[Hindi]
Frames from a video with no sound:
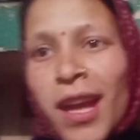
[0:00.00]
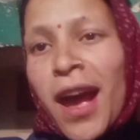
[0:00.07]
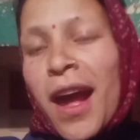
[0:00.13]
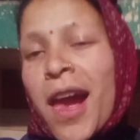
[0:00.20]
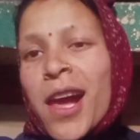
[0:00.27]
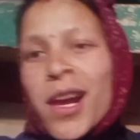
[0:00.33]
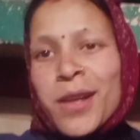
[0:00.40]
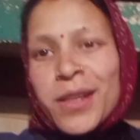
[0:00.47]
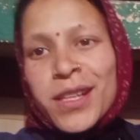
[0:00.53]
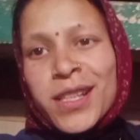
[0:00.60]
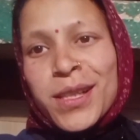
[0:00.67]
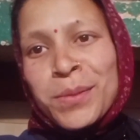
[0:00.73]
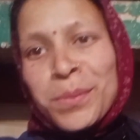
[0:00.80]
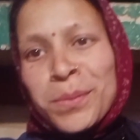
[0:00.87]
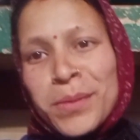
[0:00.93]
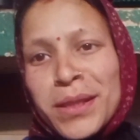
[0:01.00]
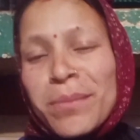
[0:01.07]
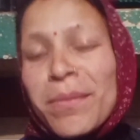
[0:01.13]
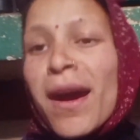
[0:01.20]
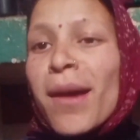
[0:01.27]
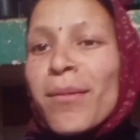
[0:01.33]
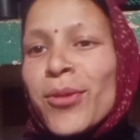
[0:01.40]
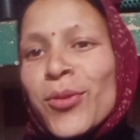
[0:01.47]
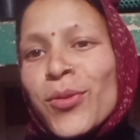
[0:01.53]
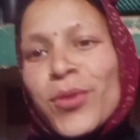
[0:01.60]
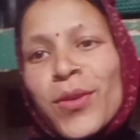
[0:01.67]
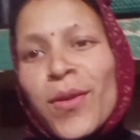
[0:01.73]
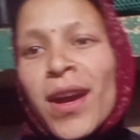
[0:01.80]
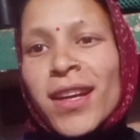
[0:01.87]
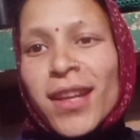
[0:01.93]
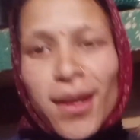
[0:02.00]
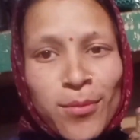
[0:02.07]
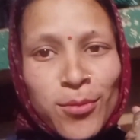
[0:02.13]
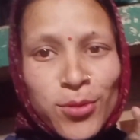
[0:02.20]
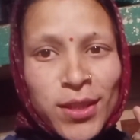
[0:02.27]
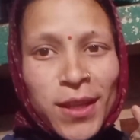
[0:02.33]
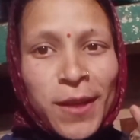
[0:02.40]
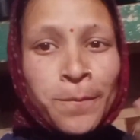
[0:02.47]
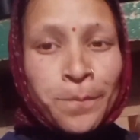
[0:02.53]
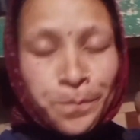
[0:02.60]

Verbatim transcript: मतलब आप लोगों के वहाँ क्या बोलते हैं